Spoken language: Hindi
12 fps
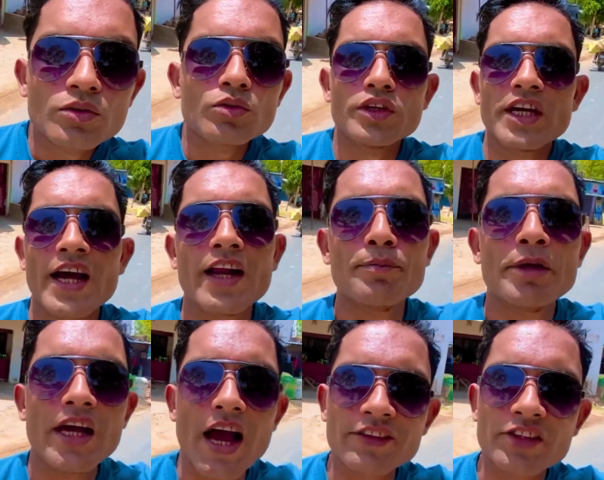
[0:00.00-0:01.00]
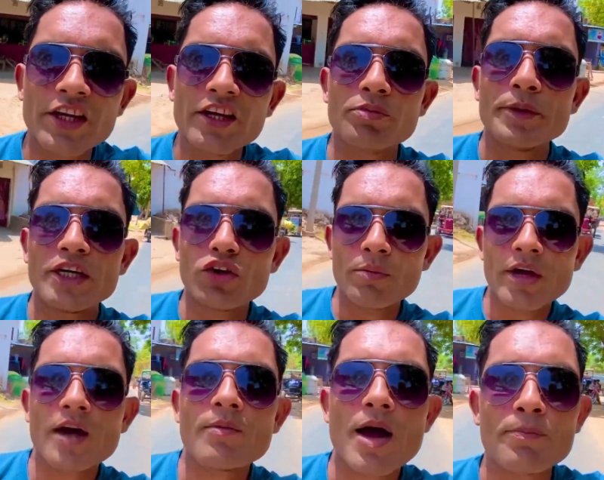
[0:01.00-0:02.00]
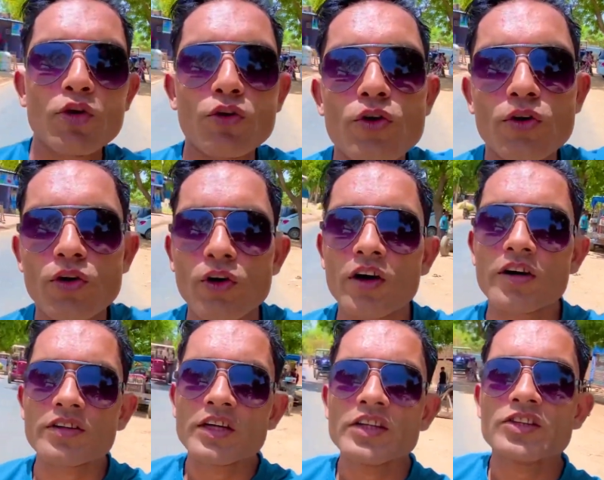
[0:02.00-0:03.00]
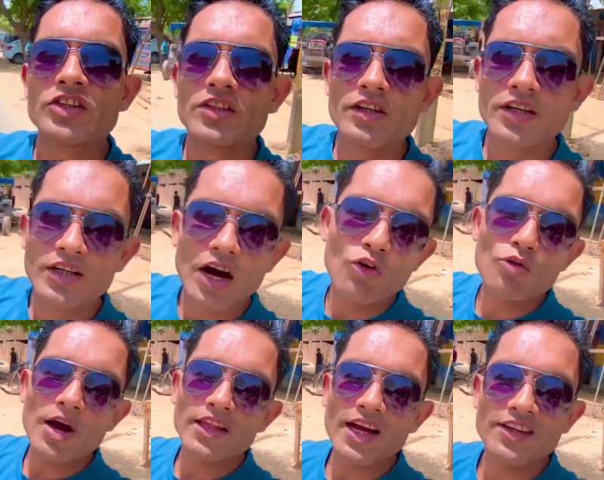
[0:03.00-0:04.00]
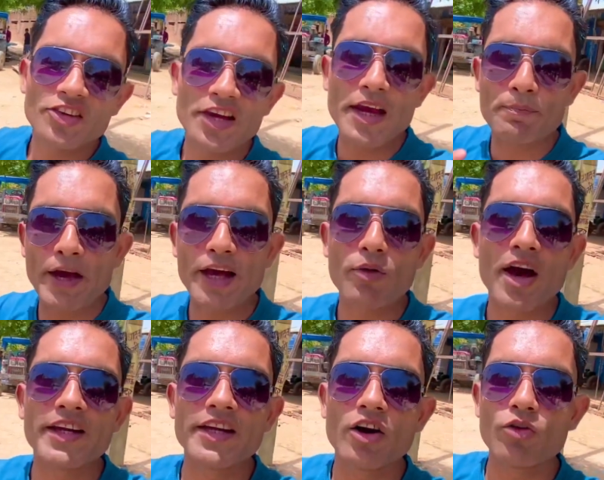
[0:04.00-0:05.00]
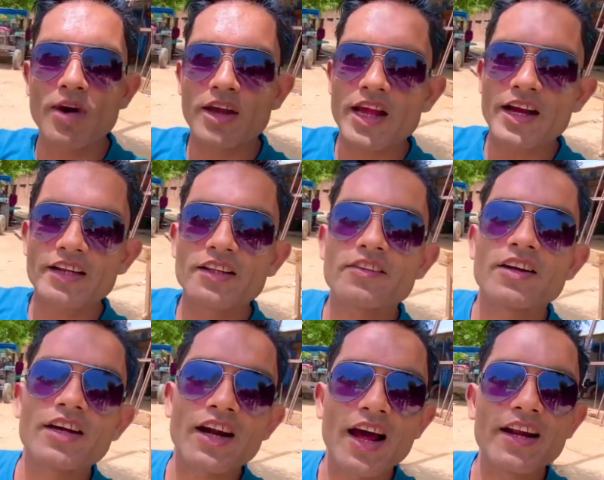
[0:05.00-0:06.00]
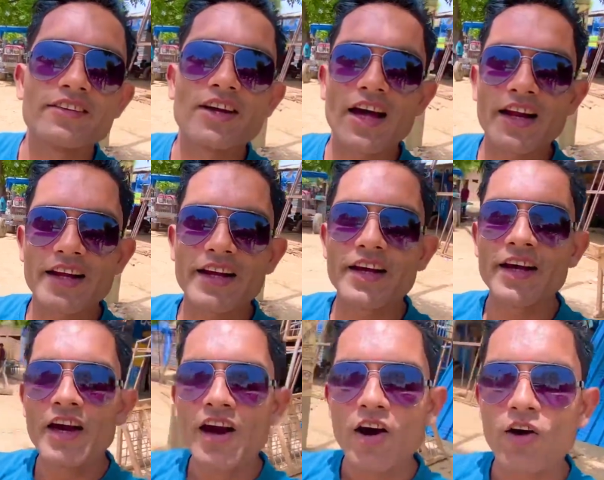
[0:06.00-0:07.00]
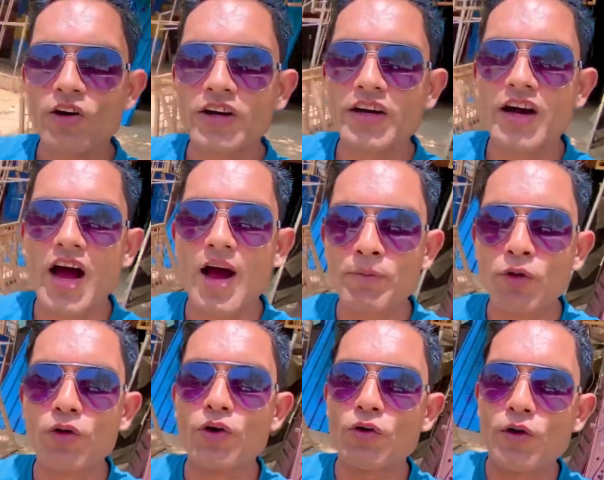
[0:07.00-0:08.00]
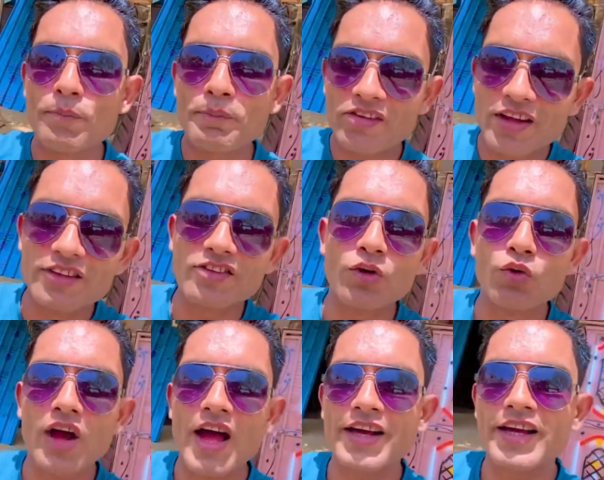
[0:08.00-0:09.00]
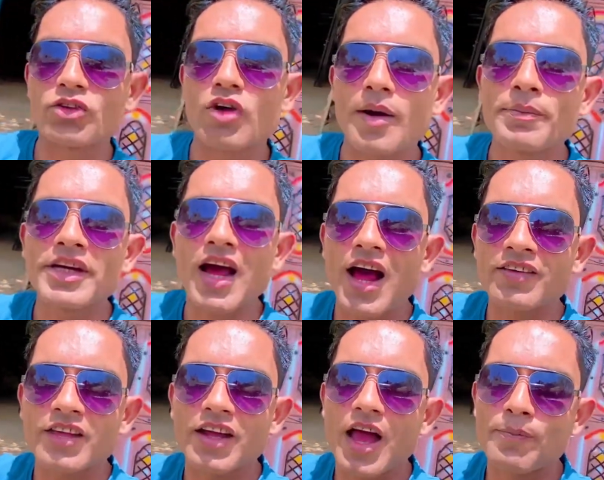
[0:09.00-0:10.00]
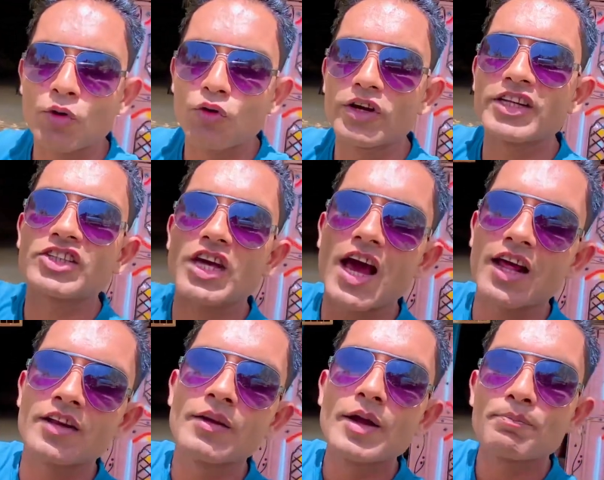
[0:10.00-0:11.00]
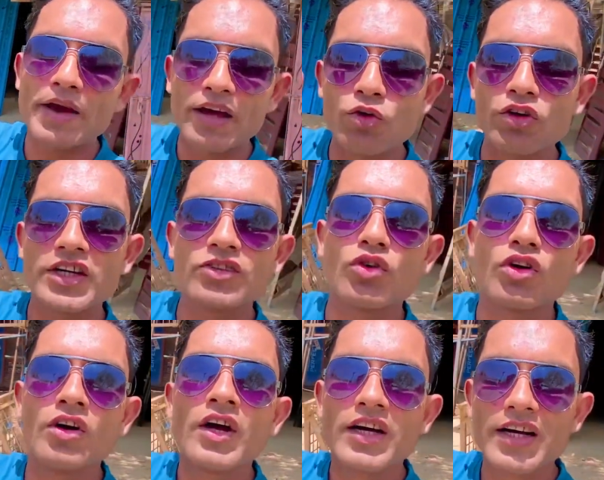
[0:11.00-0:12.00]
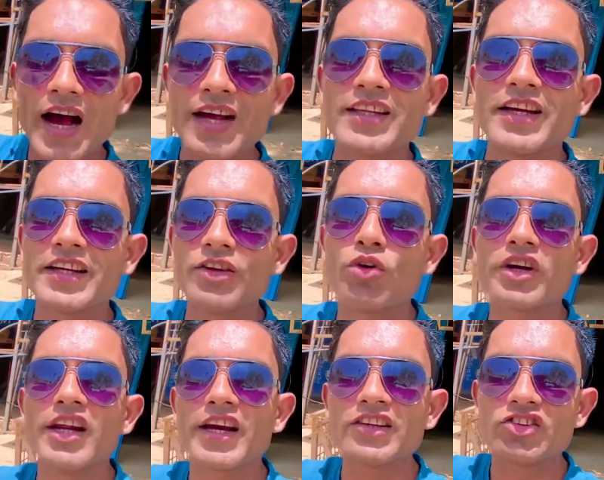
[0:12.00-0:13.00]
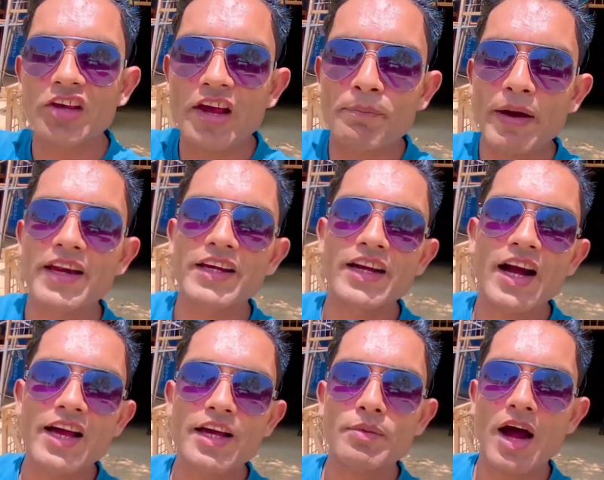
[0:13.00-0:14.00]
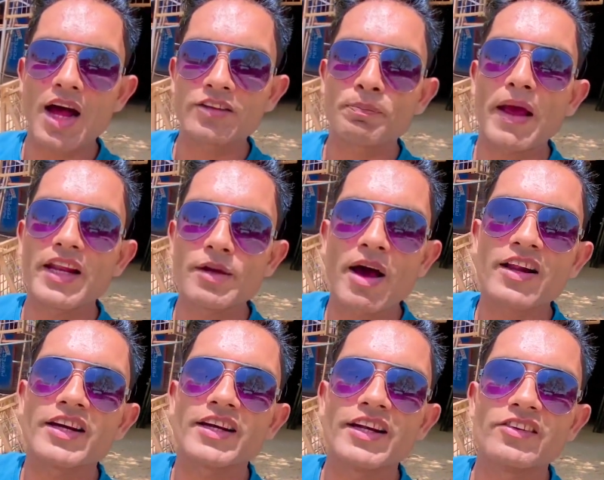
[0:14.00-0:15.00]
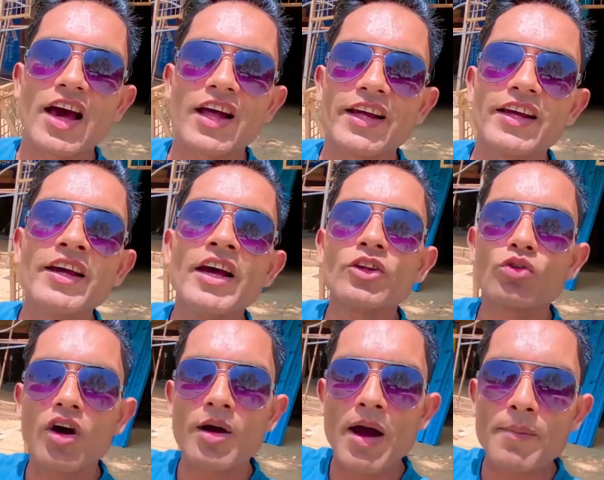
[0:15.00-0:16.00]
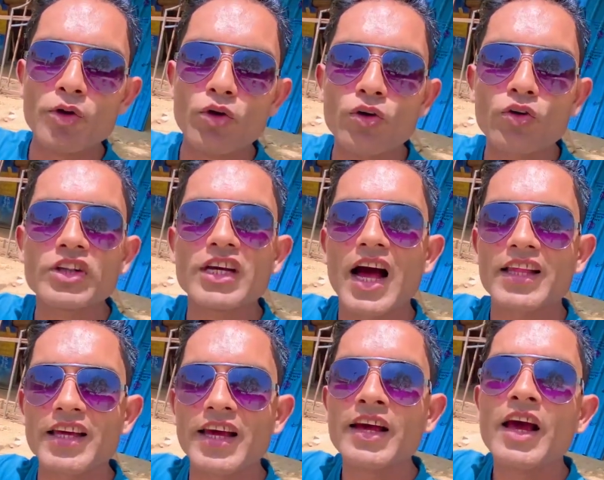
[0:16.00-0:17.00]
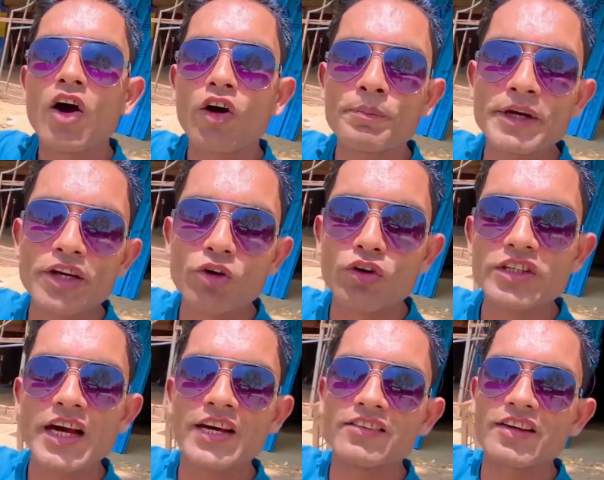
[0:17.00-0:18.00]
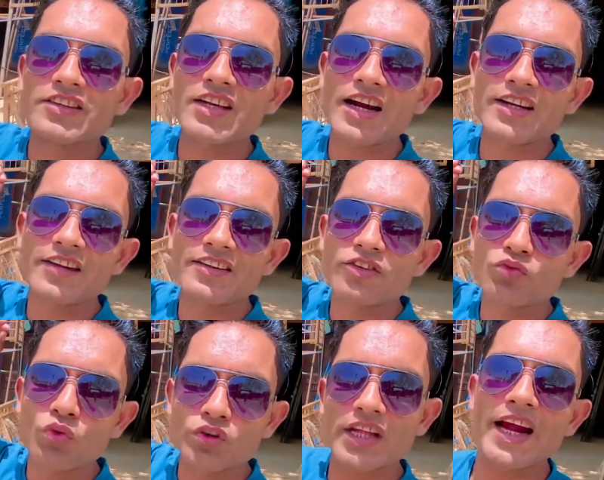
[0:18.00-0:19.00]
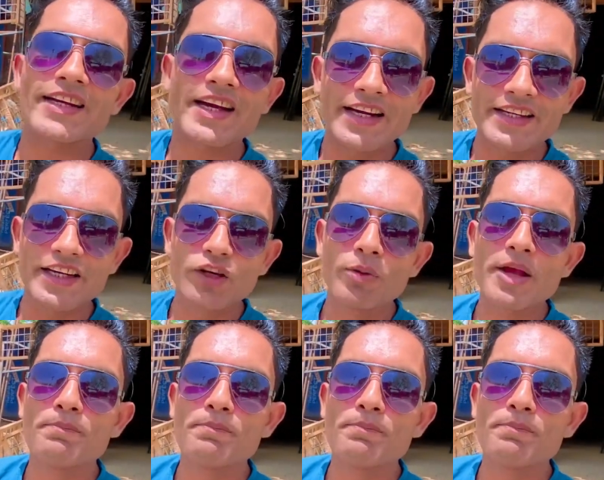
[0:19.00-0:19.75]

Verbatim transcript: तो यार अभी आज की इस वीडियो में हम आप लोगों को गौ माता छः पैर वाली गौ माता के दर्शन कराने जा रहे हैं और आप लोगों को पसंद जरूर आएंगे तो अभी आज तक आप लोगों ने चार पैरों की जो गाय देखी होगी लेकिन छः पैर की गाय आज पहली बार देखने जा रहे हैं तो हम आप लोगों को दिखाते हैं और वीडियो को यहीं से स्टार्ट करते हैं सो दैट कंटिन्यू माई